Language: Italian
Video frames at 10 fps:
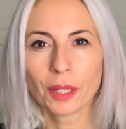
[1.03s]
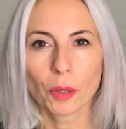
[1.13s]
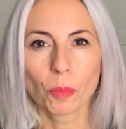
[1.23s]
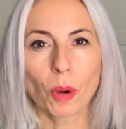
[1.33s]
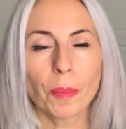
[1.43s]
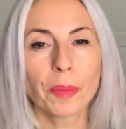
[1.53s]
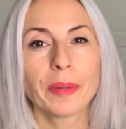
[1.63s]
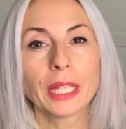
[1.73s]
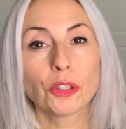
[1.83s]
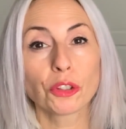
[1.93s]
Buon
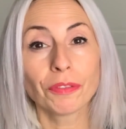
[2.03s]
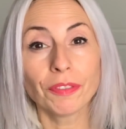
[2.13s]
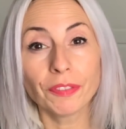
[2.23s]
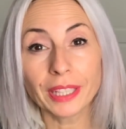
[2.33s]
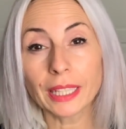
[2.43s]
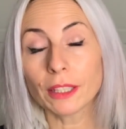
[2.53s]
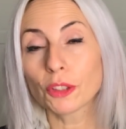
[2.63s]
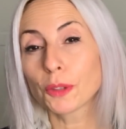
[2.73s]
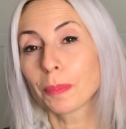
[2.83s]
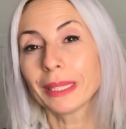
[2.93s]
pomeriggio,
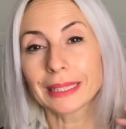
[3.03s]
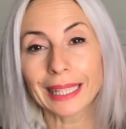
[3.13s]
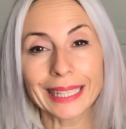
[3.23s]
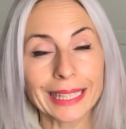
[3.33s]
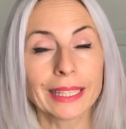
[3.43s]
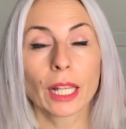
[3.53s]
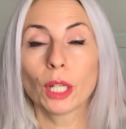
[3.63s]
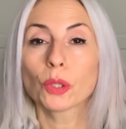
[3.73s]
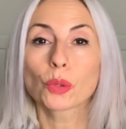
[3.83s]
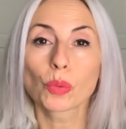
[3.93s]
video spesa lì
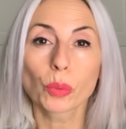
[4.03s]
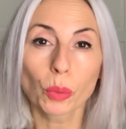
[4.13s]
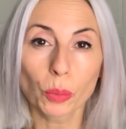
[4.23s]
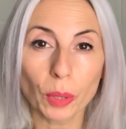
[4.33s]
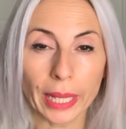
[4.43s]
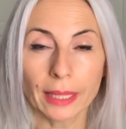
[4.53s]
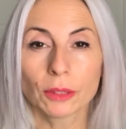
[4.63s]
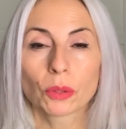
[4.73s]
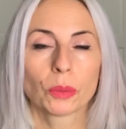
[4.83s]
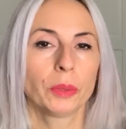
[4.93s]
del
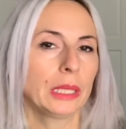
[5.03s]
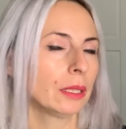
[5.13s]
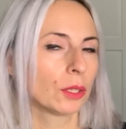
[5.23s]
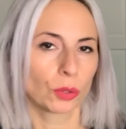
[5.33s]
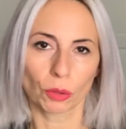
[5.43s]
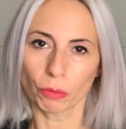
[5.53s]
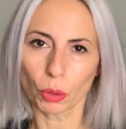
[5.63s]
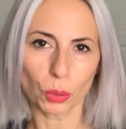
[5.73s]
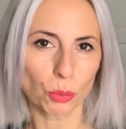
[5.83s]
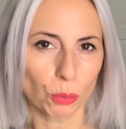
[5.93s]
succulento, quindi
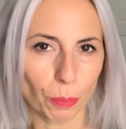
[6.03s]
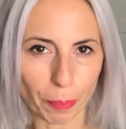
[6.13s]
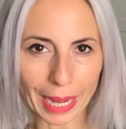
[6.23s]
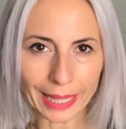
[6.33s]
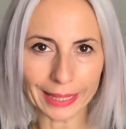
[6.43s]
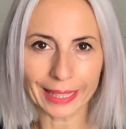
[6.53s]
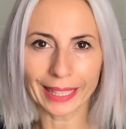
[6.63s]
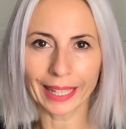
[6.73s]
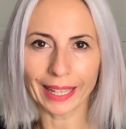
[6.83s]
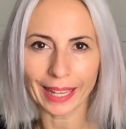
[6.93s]
sorvolo sul pane
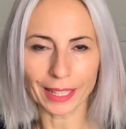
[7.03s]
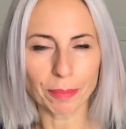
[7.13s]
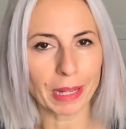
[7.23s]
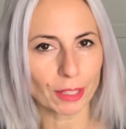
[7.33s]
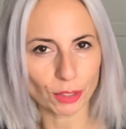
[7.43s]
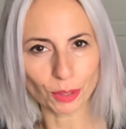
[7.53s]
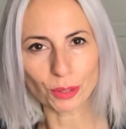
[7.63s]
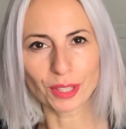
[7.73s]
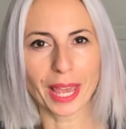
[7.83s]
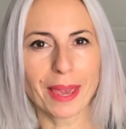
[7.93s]
che è rimasto
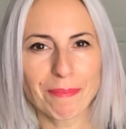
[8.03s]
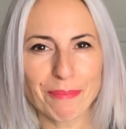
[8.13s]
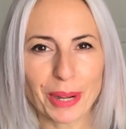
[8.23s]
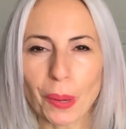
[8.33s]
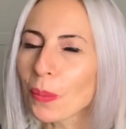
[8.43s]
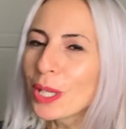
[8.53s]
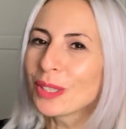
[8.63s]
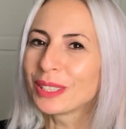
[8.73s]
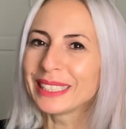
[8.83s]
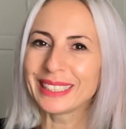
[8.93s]
sempre, quello
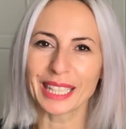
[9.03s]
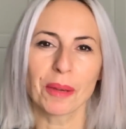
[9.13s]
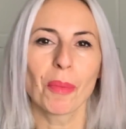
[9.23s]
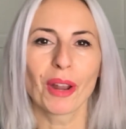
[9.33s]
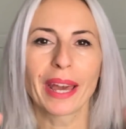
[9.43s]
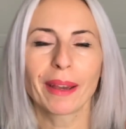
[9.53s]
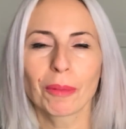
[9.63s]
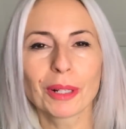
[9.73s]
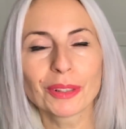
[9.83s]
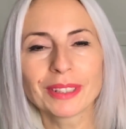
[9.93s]
di semola e
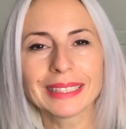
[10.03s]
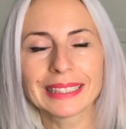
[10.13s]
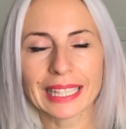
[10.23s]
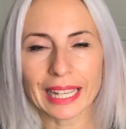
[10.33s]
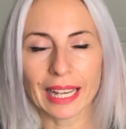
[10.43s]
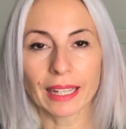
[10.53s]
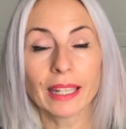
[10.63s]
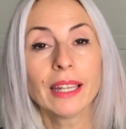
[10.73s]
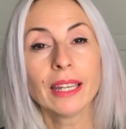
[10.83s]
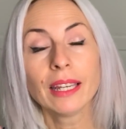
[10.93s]
quello di segale.
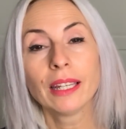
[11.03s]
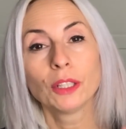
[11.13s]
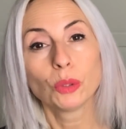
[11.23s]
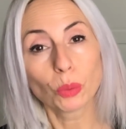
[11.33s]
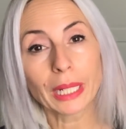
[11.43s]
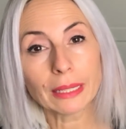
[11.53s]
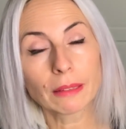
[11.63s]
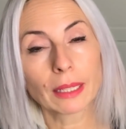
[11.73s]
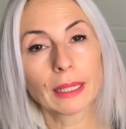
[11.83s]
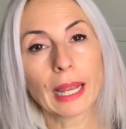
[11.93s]
Due
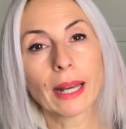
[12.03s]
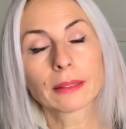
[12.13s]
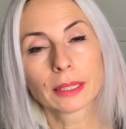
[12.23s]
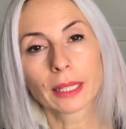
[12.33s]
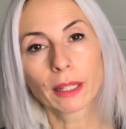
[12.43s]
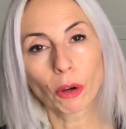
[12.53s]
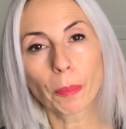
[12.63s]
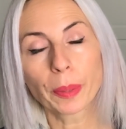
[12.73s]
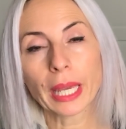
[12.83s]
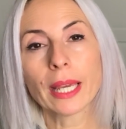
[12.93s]
litri di latte che ho
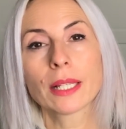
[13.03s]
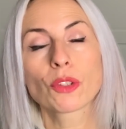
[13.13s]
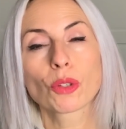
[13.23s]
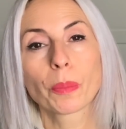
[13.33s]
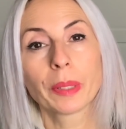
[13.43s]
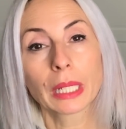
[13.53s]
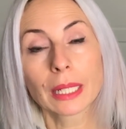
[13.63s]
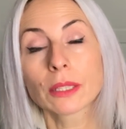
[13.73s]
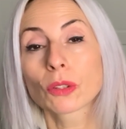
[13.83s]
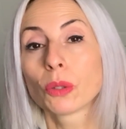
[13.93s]
preso
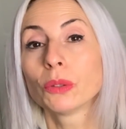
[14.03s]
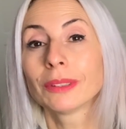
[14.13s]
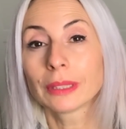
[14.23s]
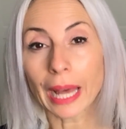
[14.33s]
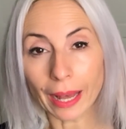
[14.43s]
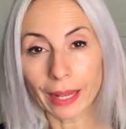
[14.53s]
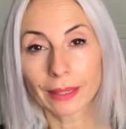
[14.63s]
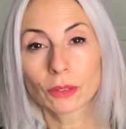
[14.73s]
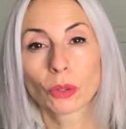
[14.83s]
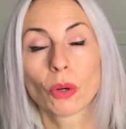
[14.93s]
perché
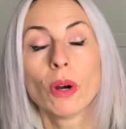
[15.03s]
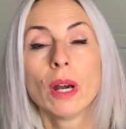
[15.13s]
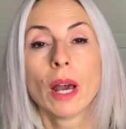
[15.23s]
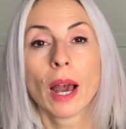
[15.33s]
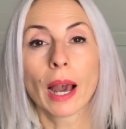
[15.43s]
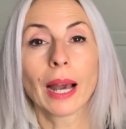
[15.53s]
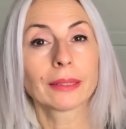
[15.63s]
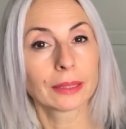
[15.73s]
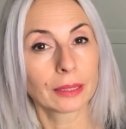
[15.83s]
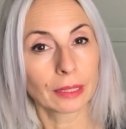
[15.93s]
scontato a
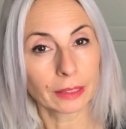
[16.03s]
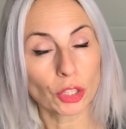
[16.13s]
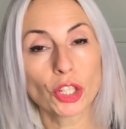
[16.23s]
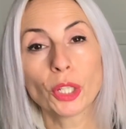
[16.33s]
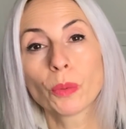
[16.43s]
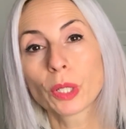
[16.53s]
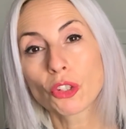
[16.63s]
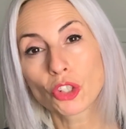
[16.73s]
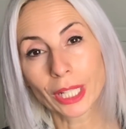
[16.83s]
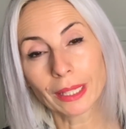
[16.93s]

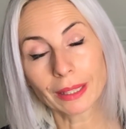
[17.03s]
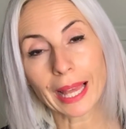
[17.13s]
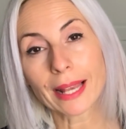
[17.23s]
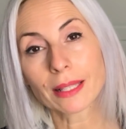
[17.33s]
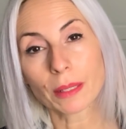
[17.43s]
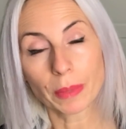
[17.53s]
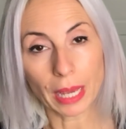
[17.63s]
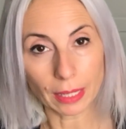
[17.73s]
75 centesimi al